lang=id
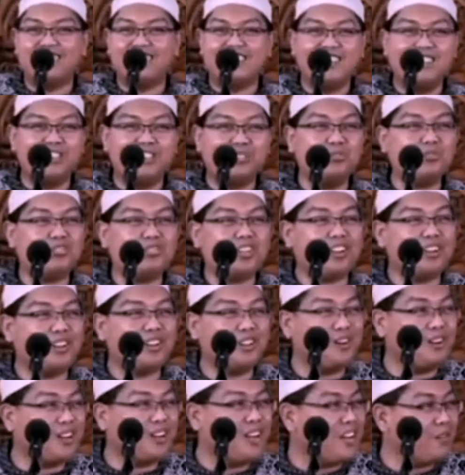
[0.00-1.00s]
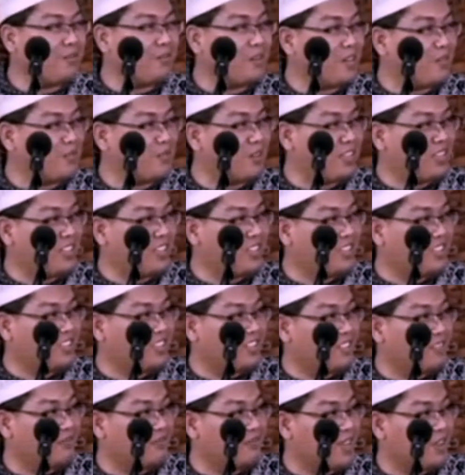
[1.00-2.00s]
Jadi susah kalau orang apa
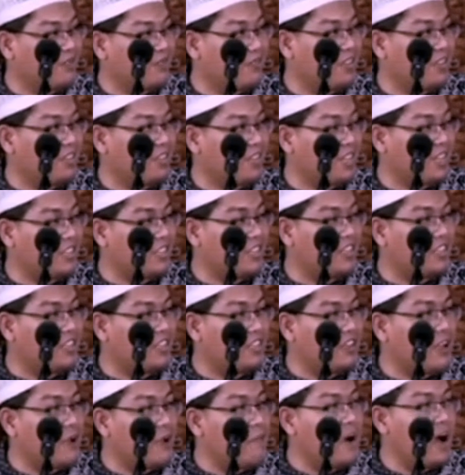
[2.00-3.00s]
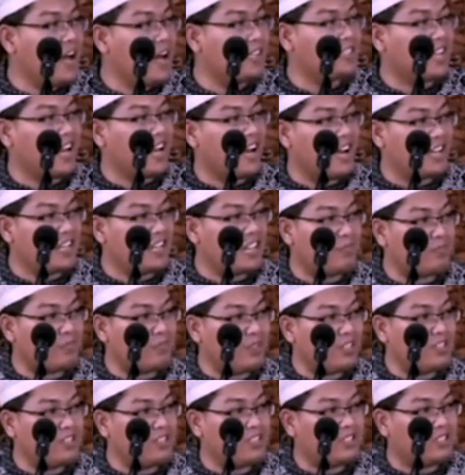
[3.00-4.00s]
namanya menafsirkan bahasa
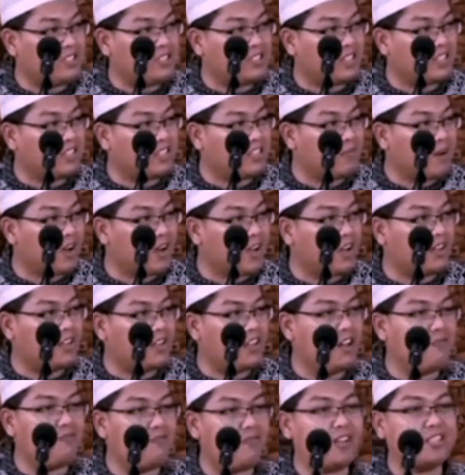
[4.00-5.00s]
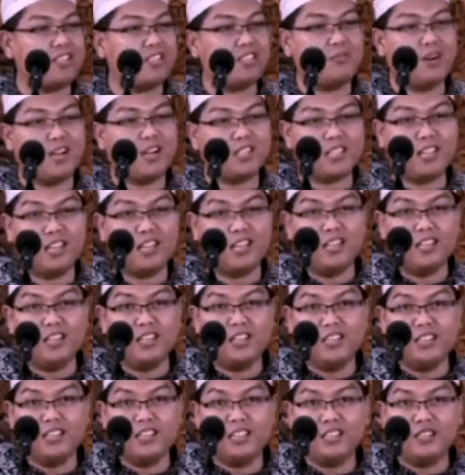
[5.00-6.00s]
Arab diterjemahkan dalam versi bahasa
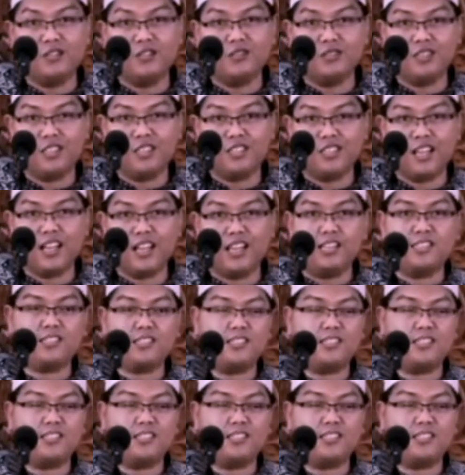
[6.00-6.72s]
Indonesia.